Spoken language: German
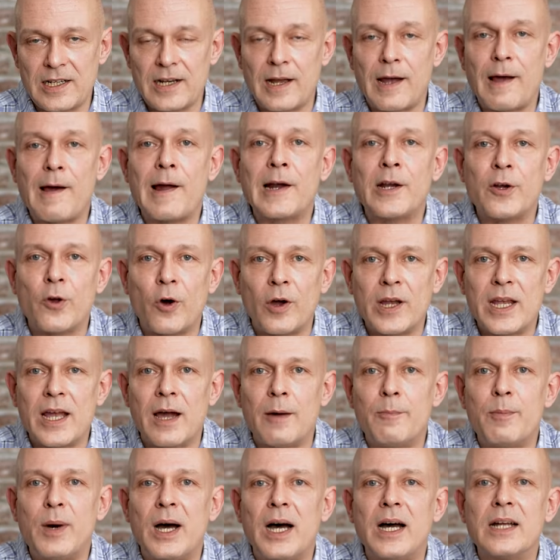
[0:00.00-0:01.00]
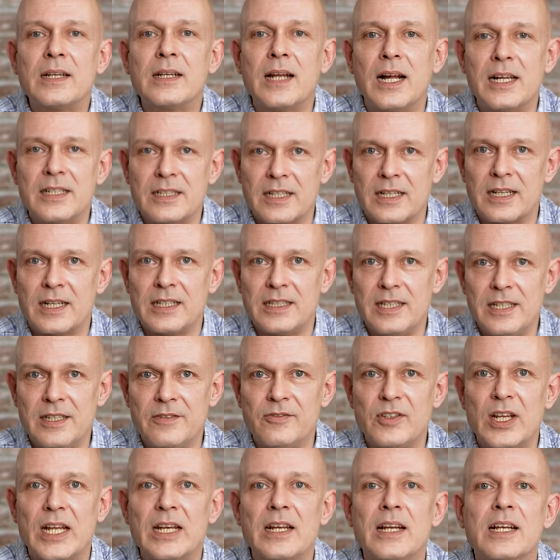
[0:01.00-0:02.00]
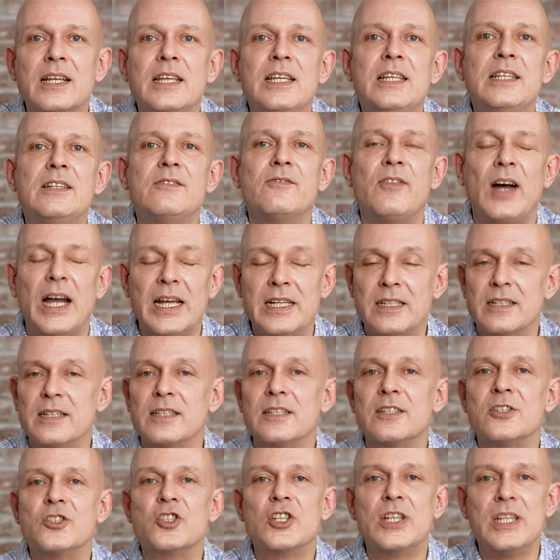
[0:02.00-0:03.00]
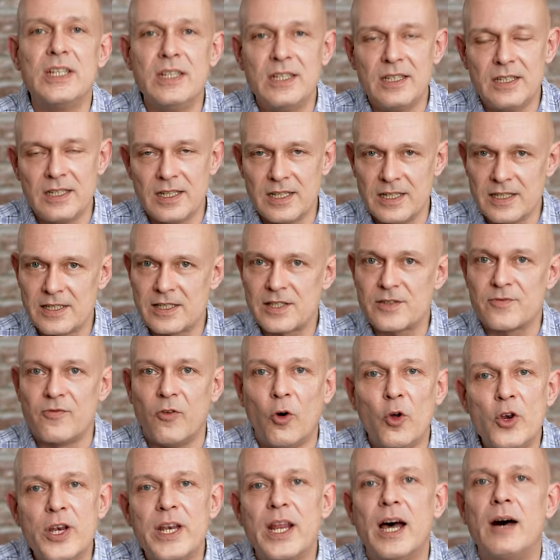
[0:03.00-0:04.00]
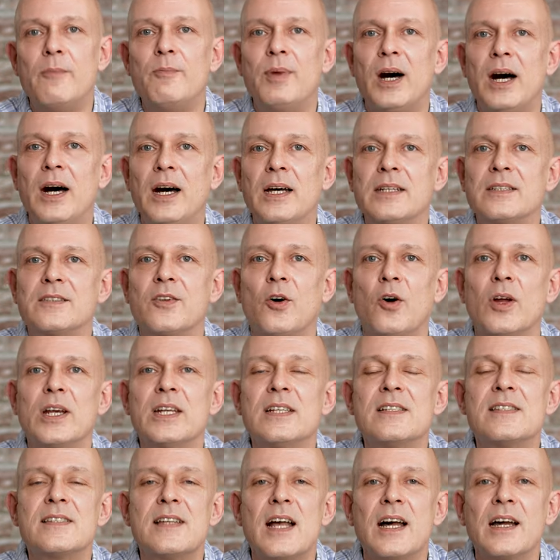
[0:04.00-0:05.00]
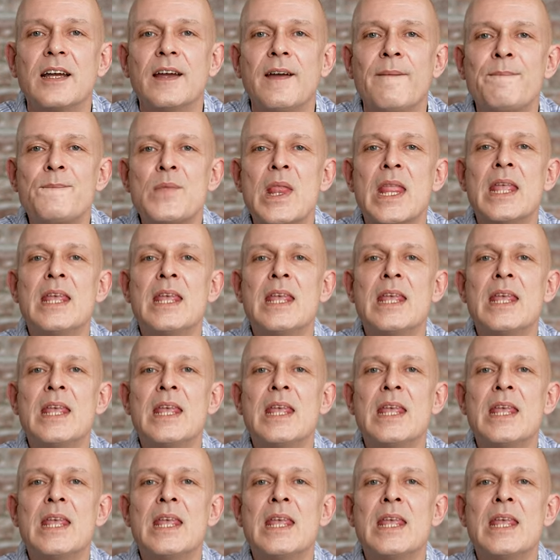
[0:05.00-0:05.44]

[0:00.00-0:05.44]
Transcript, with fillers: der erneuerbaren alternativen Energien weiter gestiegen ist. Wunderbar, tolle Sache.